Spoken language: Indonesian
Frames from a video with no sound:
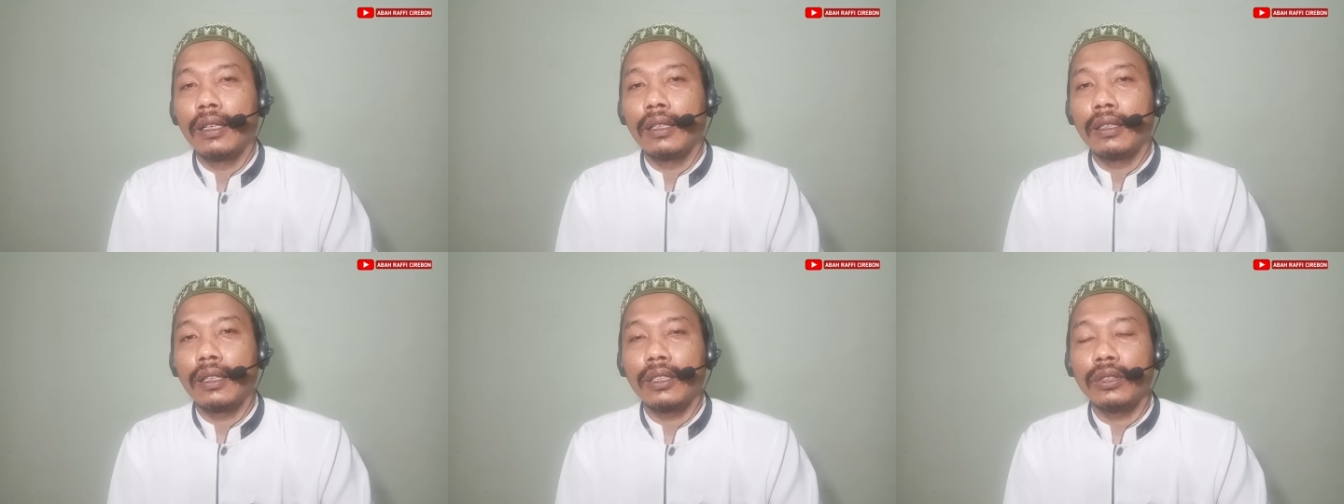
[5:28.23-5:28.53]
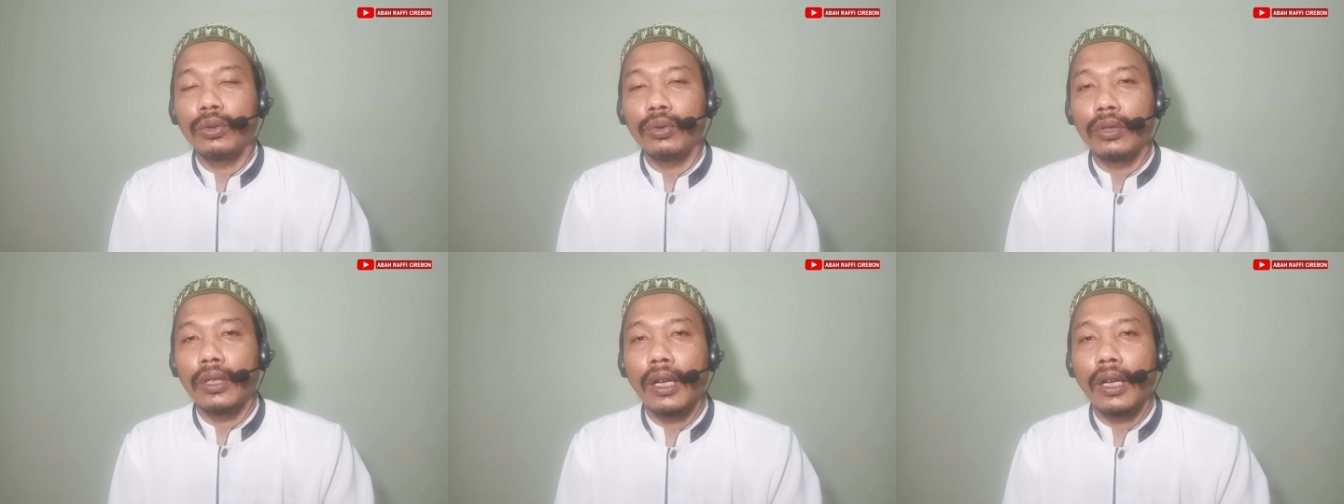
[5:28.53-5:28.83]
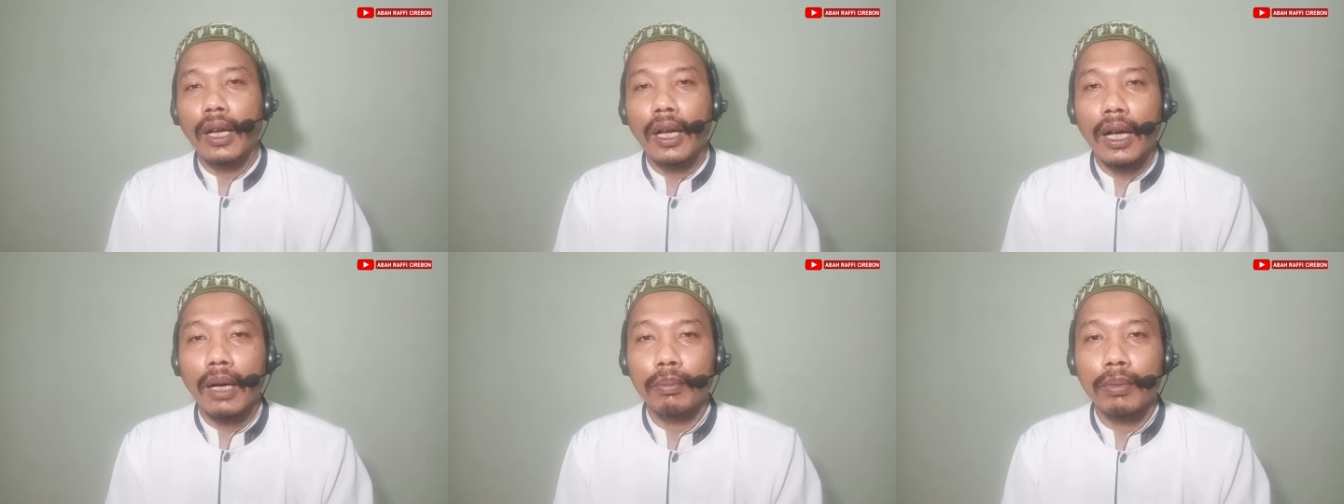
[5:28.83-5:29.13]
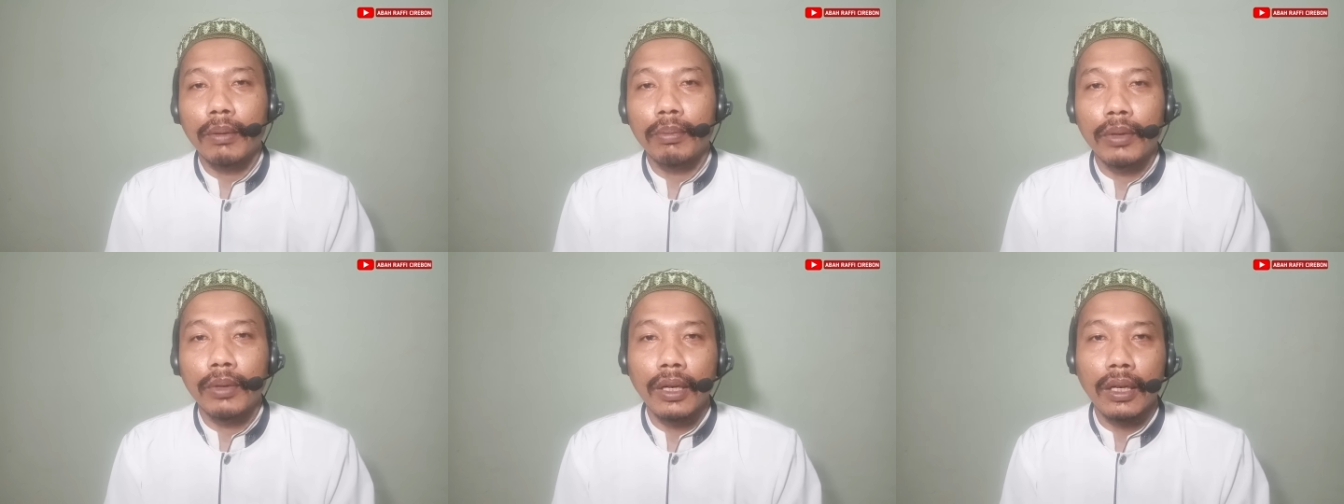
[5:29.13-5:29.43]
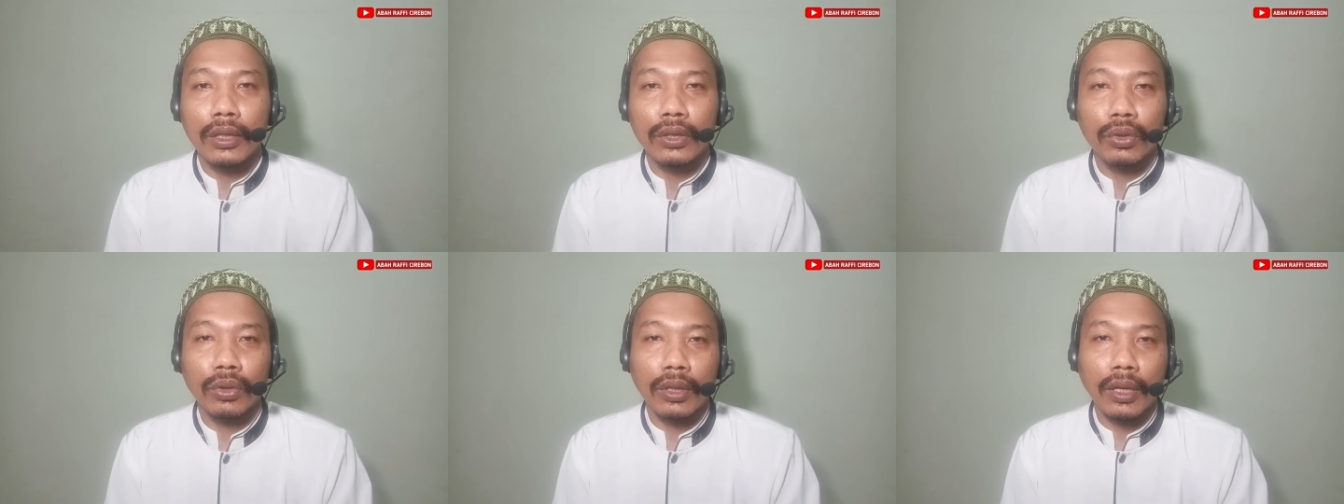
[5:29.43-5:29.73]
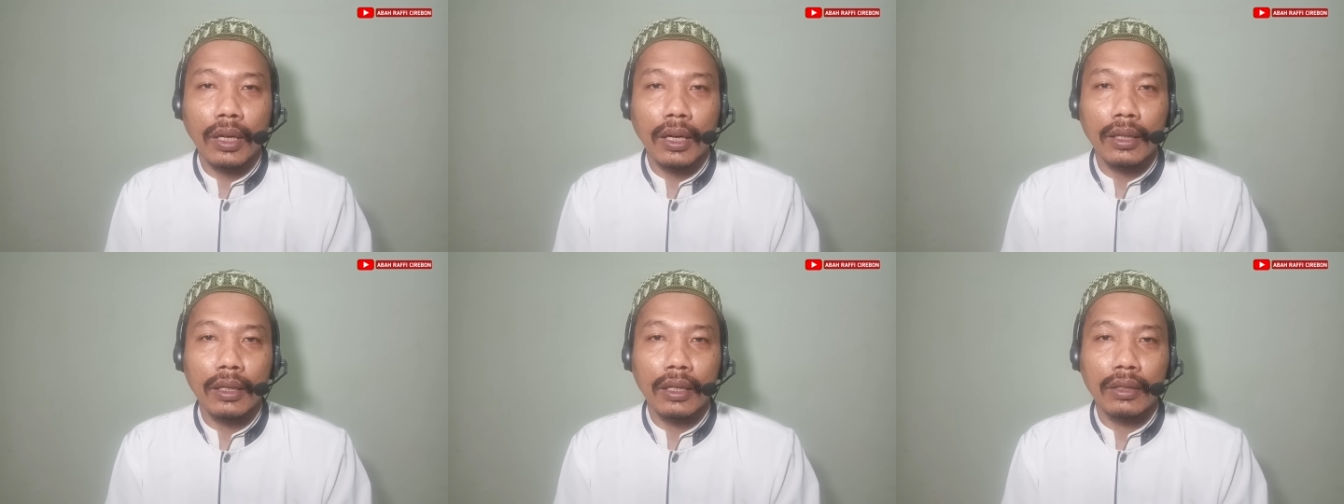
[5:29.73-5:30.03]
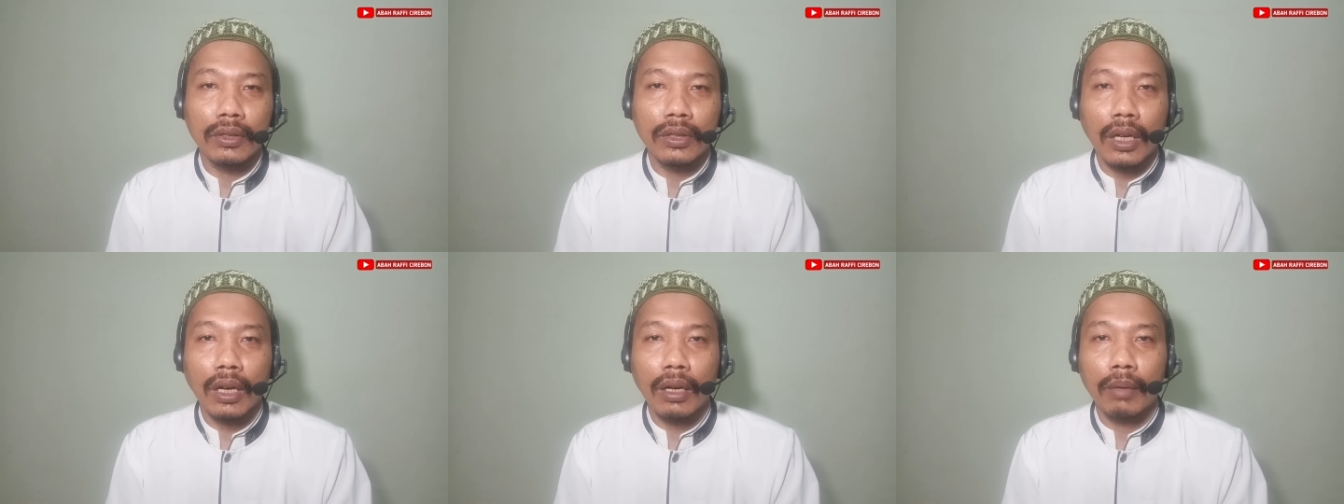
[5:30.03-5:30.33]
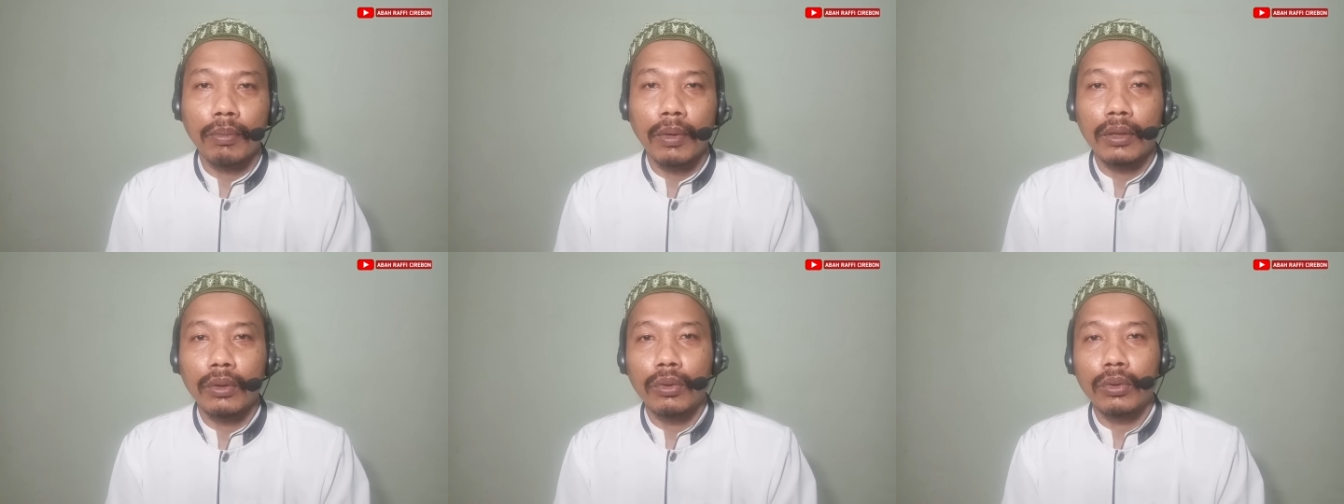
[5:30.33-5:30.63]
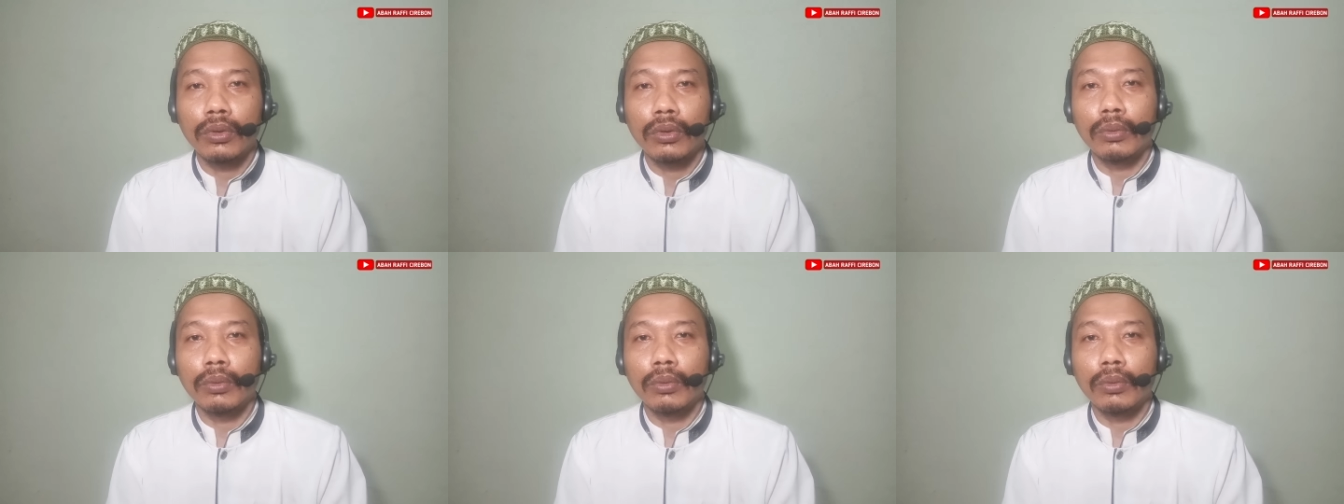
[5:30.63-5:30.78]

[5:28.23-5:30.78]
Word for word: dan juga apabila saudara dan sahabatku